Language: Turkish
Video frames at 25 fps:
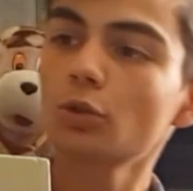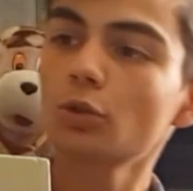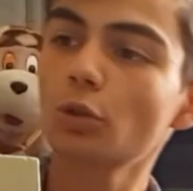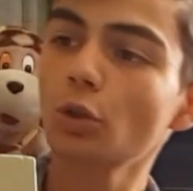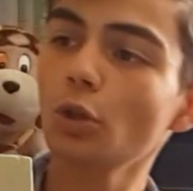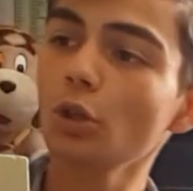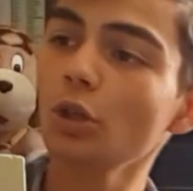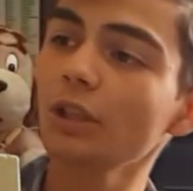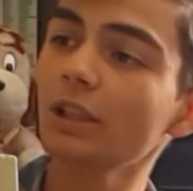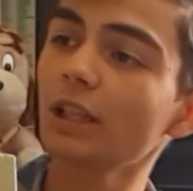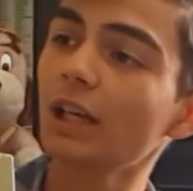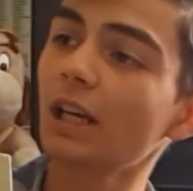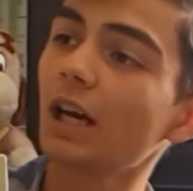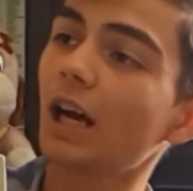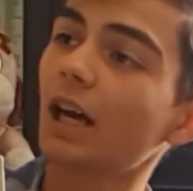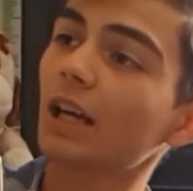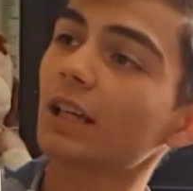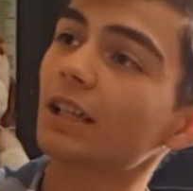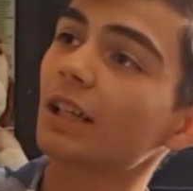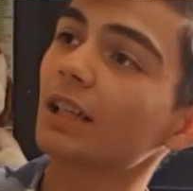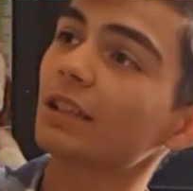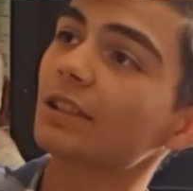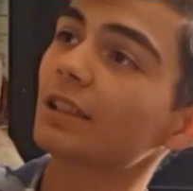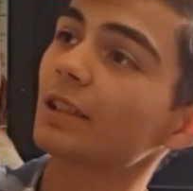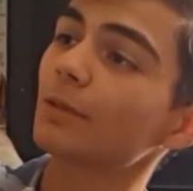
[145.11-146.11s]
Şöyle de
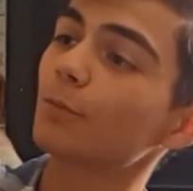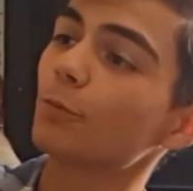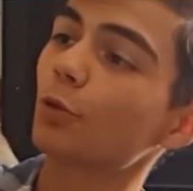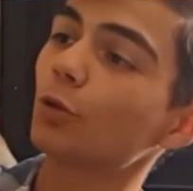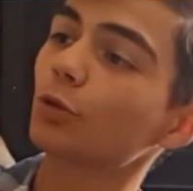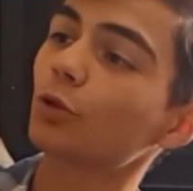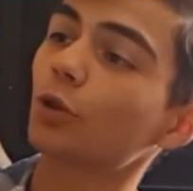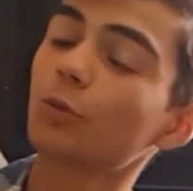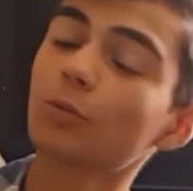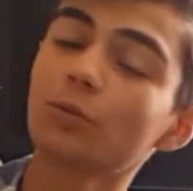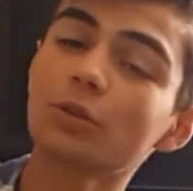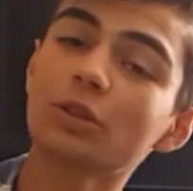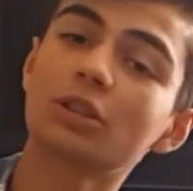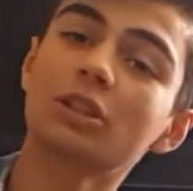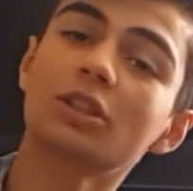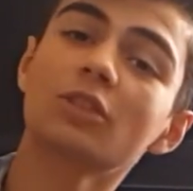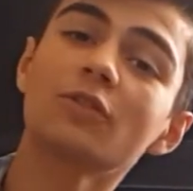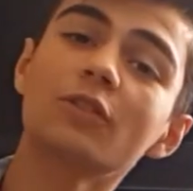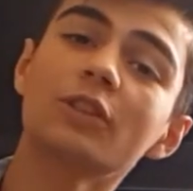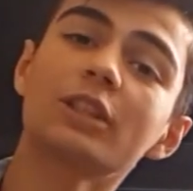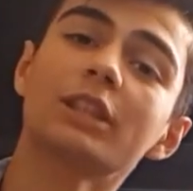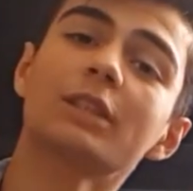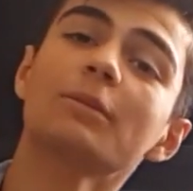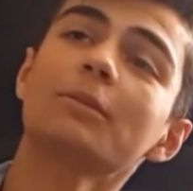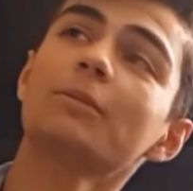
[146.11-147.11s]
arkadaşlar monitörümüzde
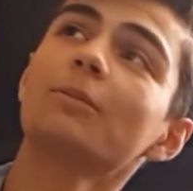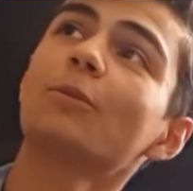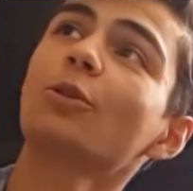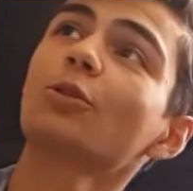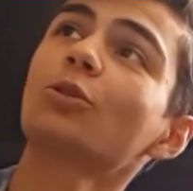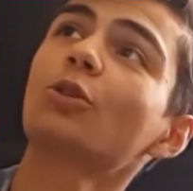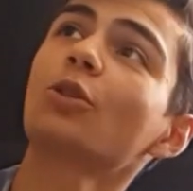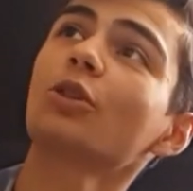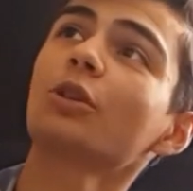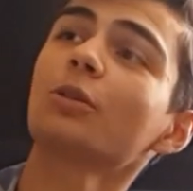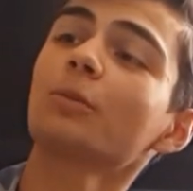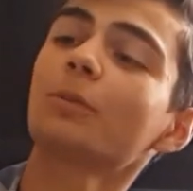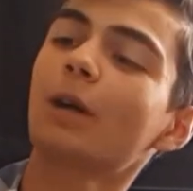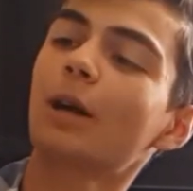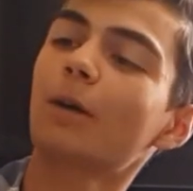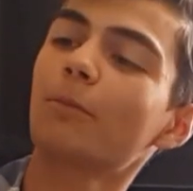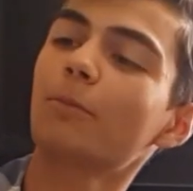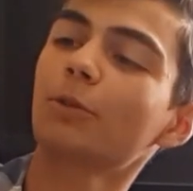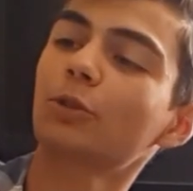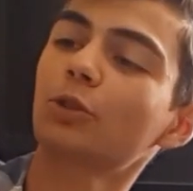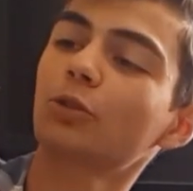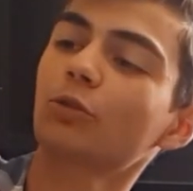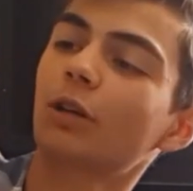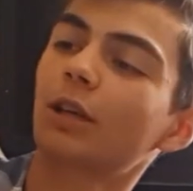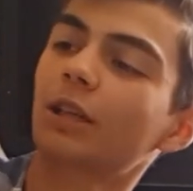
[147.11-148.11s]
sıfır gibi motor gibi
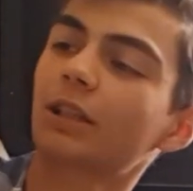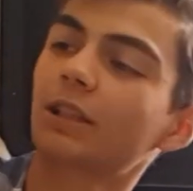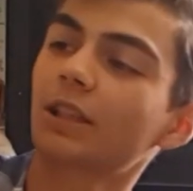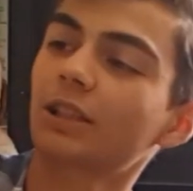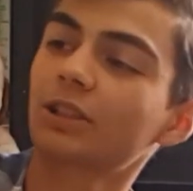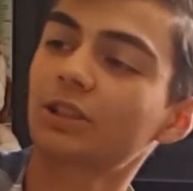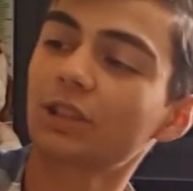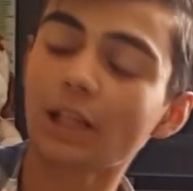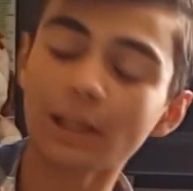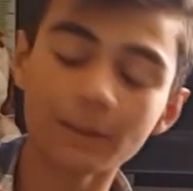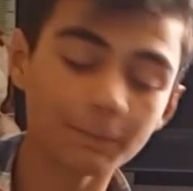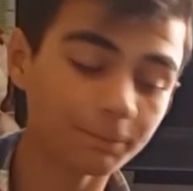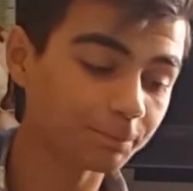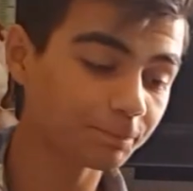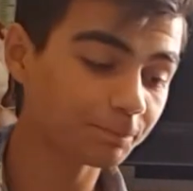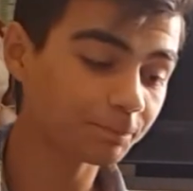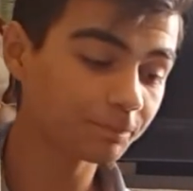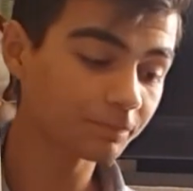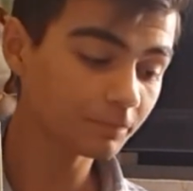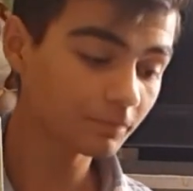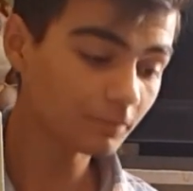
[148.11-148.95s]
kablosu var arkadaşlar.